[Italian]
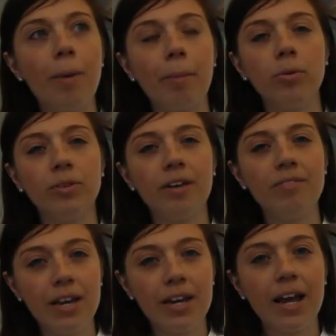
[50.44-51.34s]
per poter
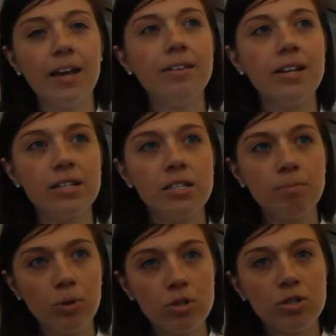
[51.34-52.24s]
avere delle
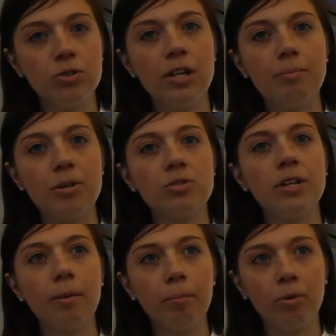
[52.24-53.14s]
risposte o delle
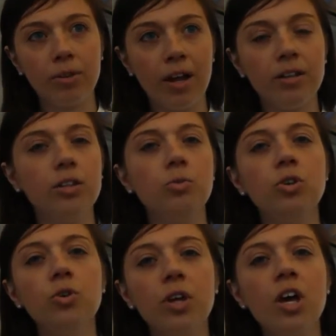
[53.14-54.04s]
personalità importanti.
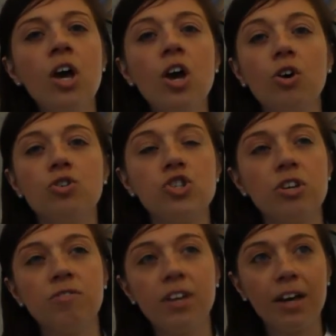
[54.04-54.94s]
Quindi noi con
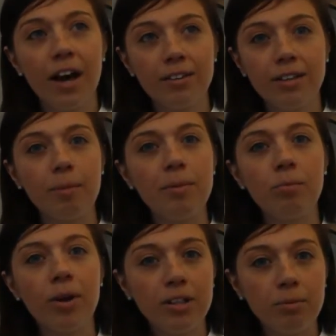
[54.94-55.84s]
Chef in Cattedra
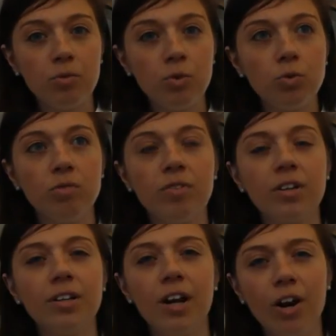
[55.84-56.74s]
abbiamo un attimo voluto
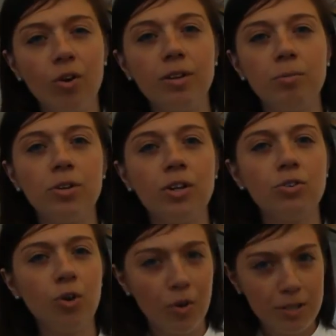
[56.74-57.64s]
invertire la rotta e abbiamo
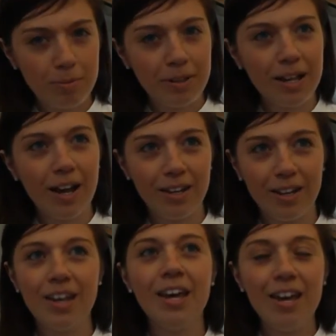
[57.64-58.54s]
detto no,
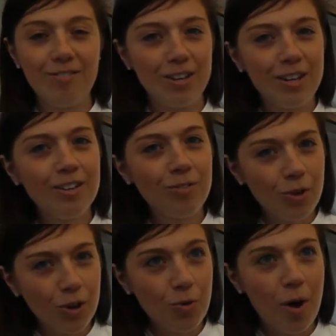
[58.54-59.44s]
aspettate, venite
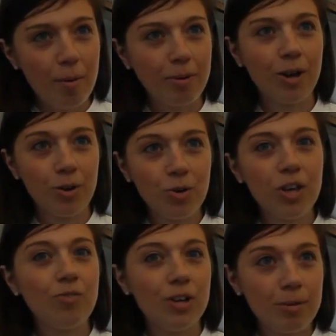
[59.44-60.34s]
voi qua, perché
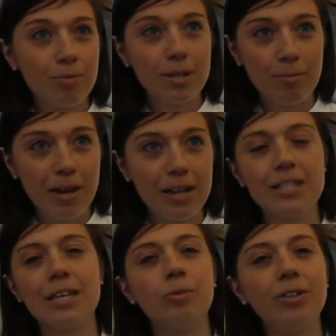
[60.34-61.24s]
noi vogliamo sapere, siamo